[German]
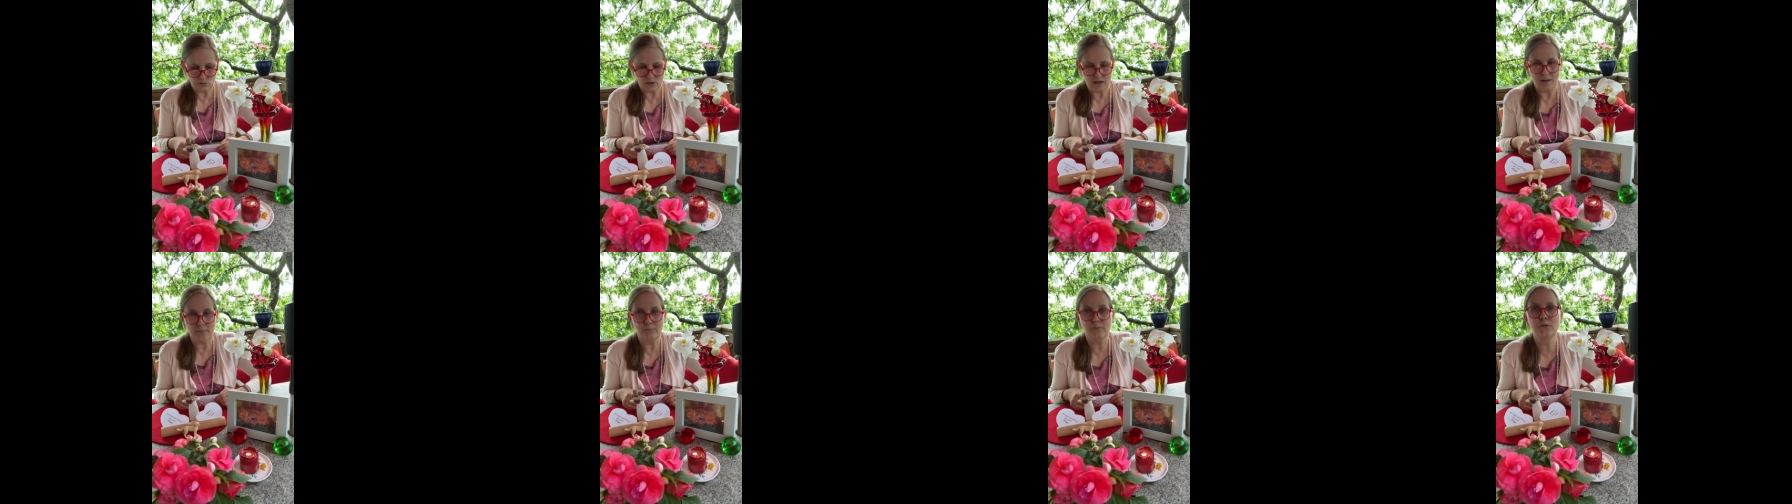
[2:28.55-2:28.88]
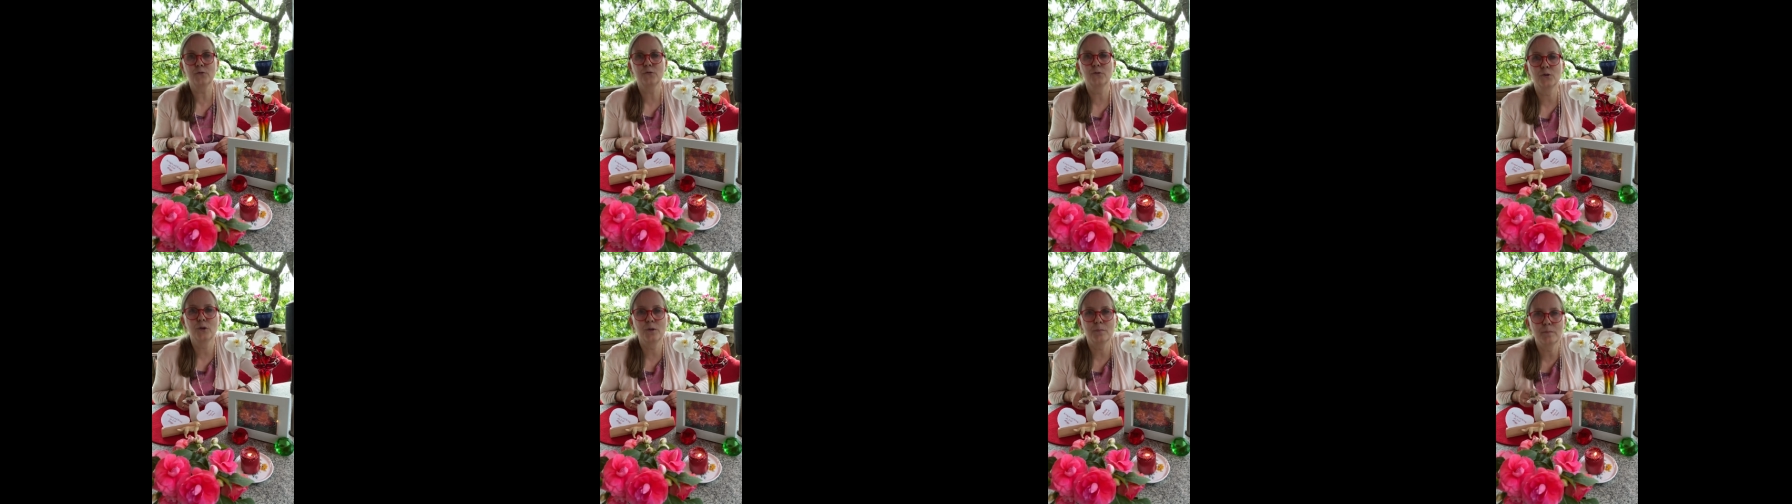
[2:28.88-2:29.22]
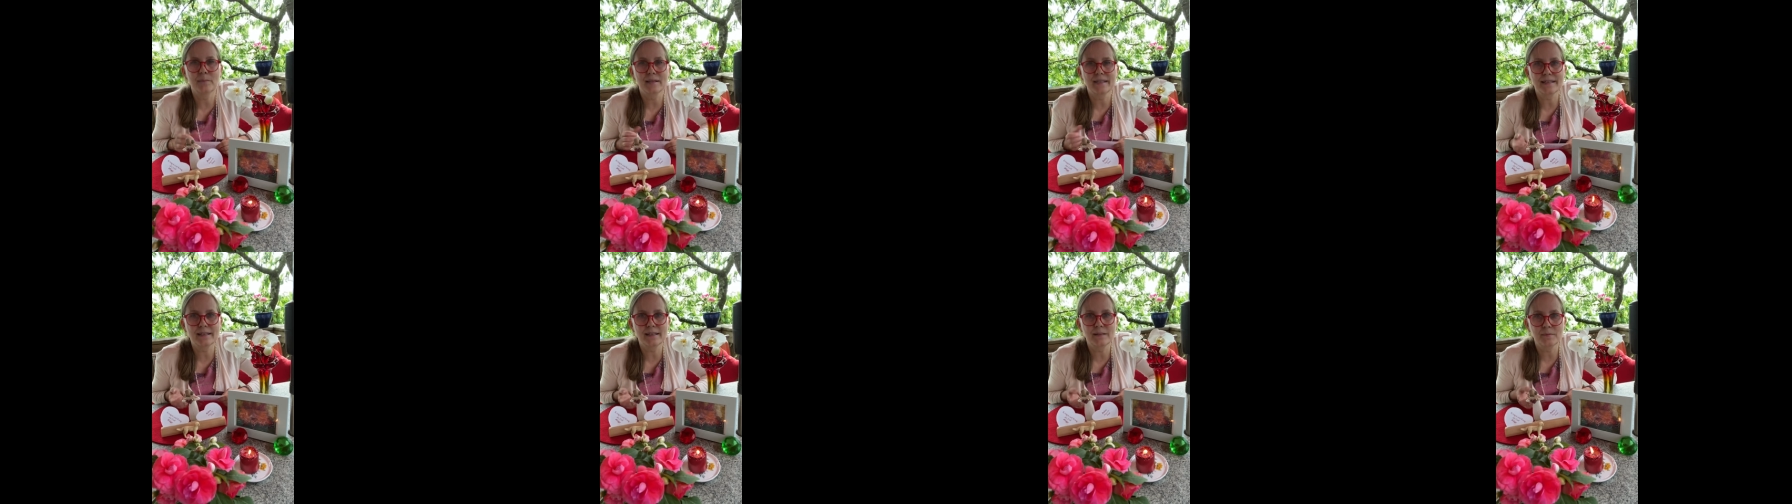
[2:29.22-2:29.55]

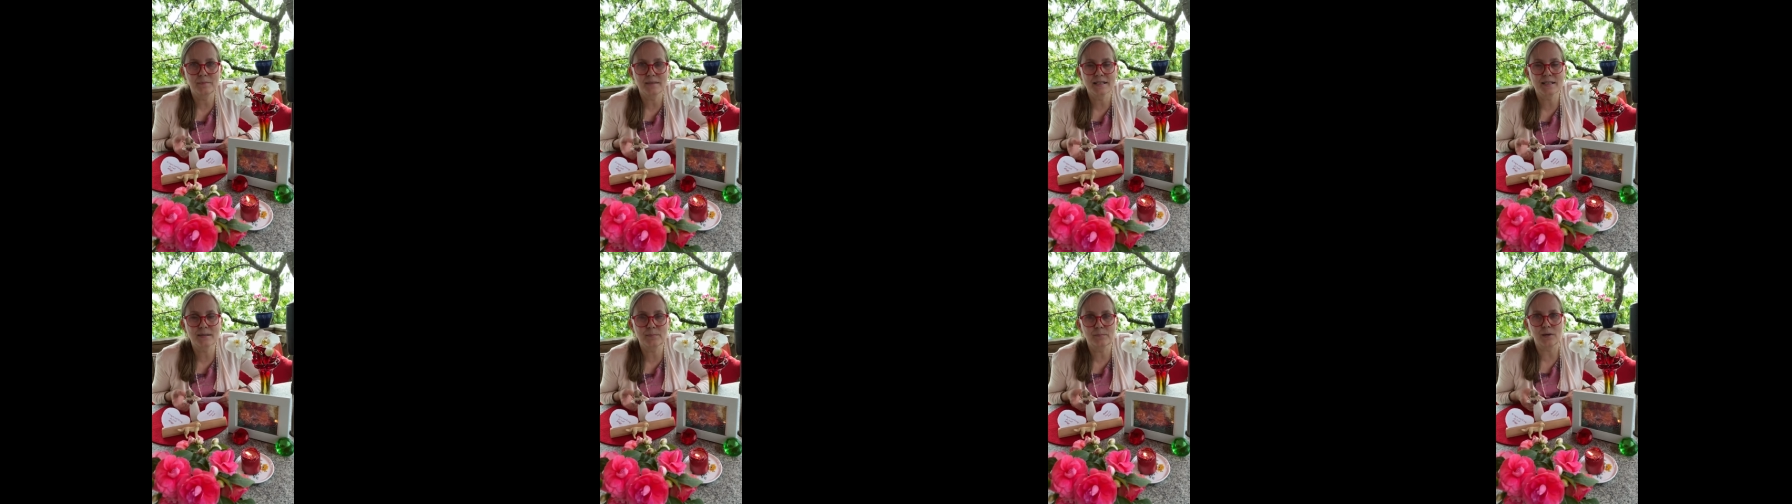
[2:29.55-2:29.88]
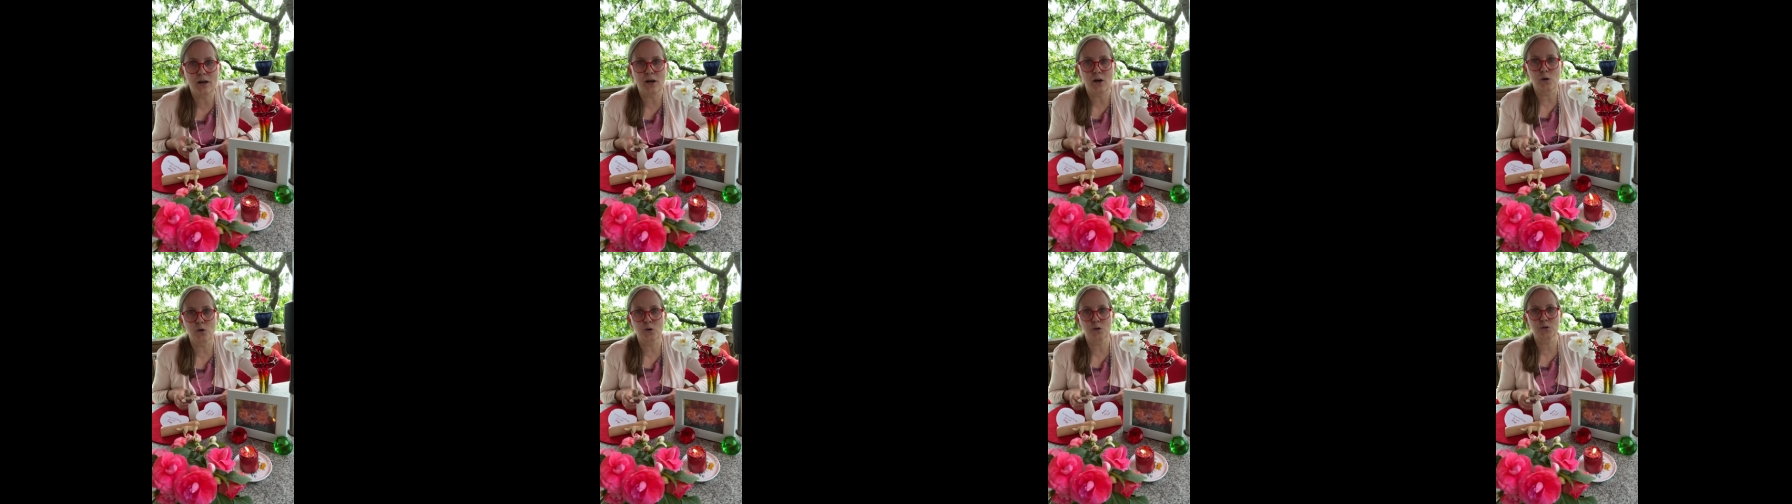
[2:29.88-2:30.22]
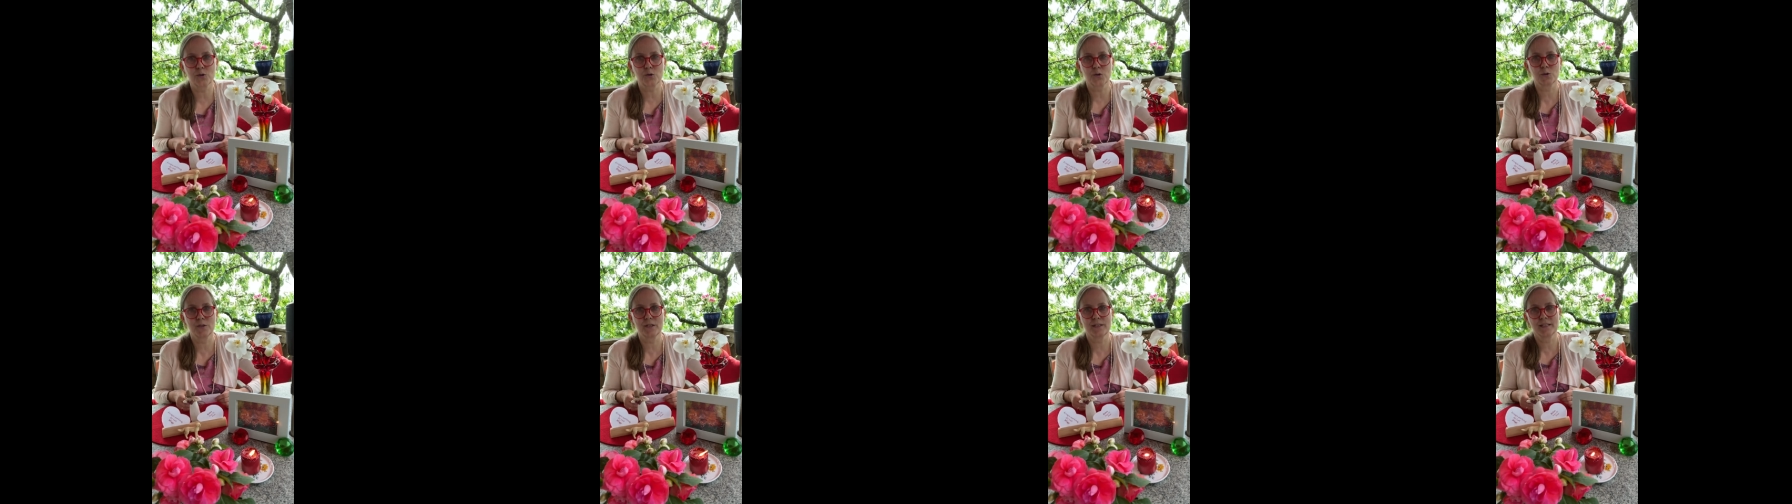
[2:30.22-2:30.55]
Abführmittelmissbrauch
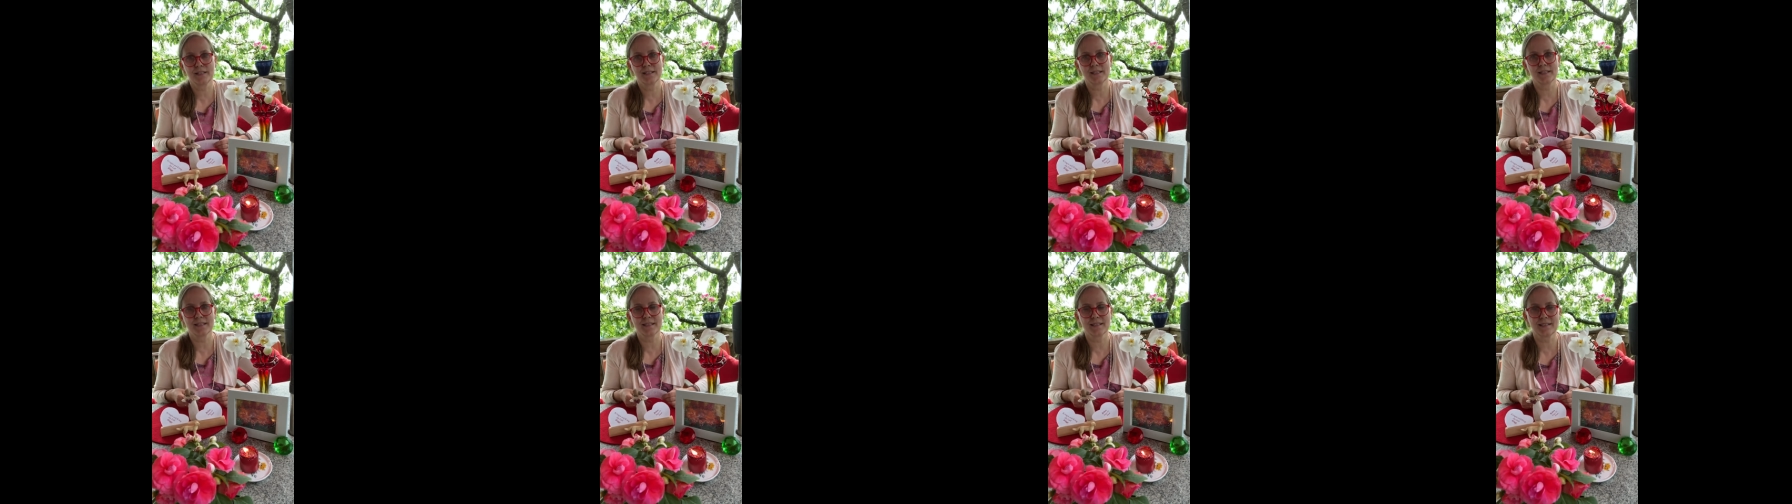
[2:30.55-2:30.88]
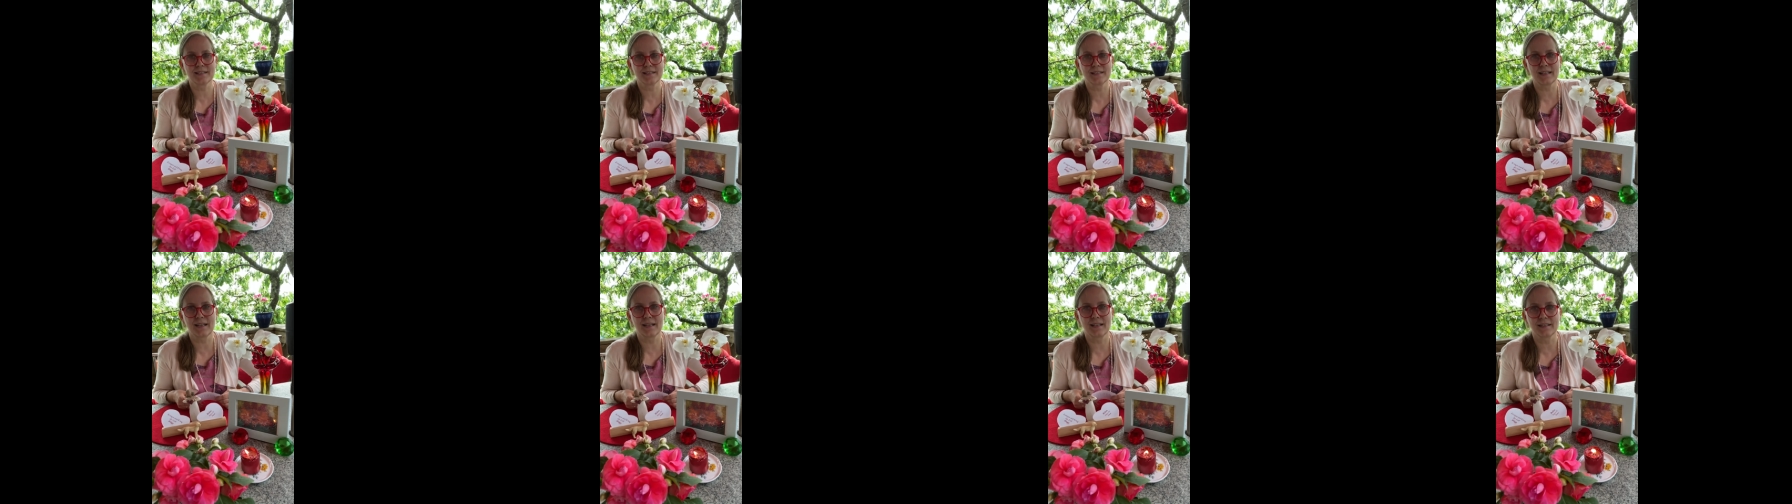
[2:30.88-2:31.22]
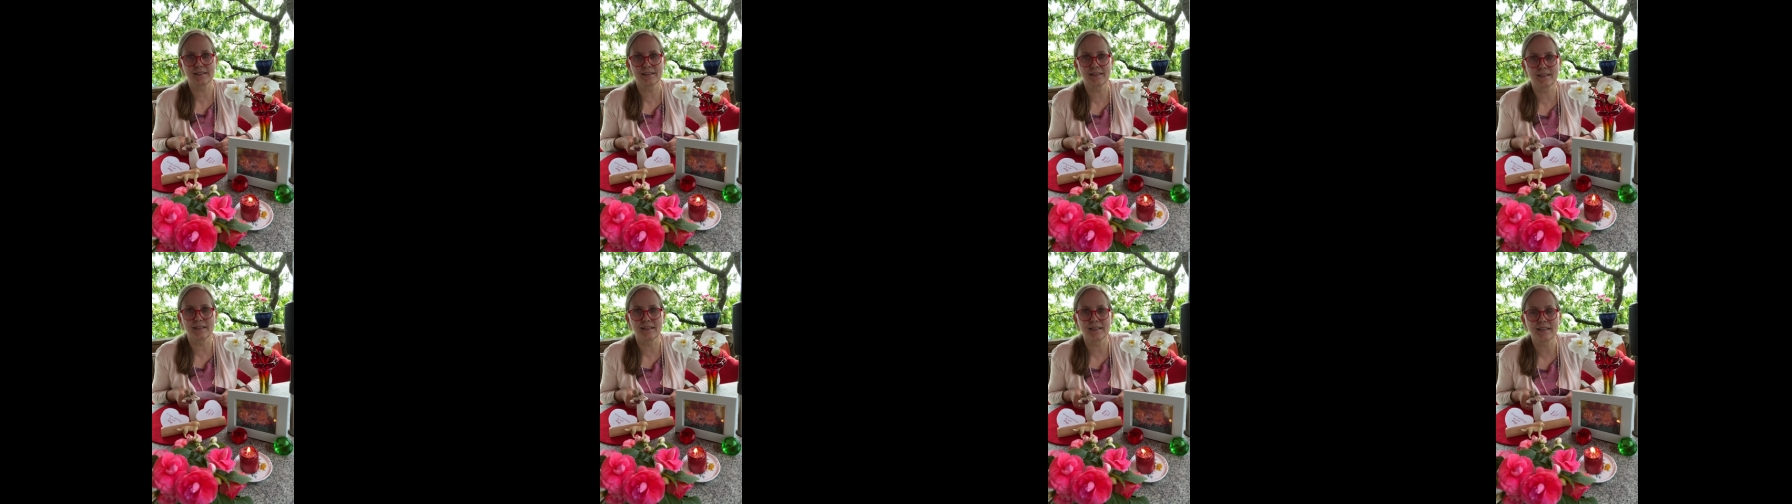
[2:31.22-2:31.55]
schon hinter sich
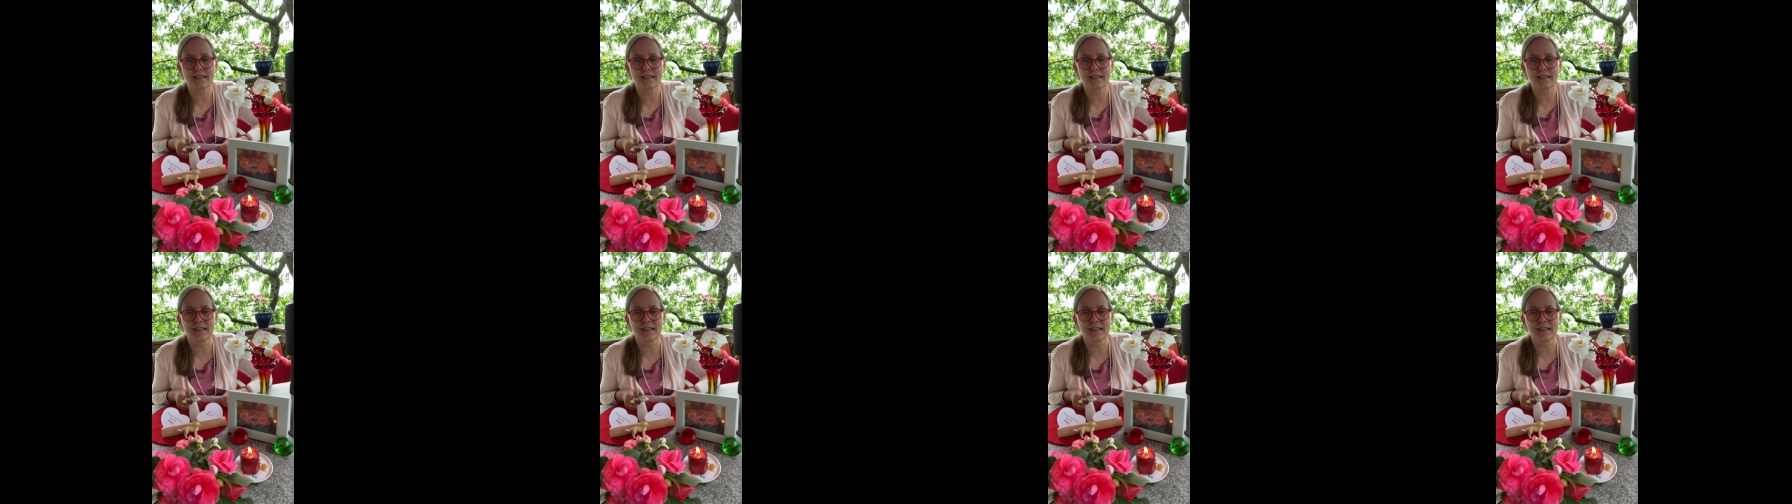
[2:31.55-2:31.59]
hat, ja,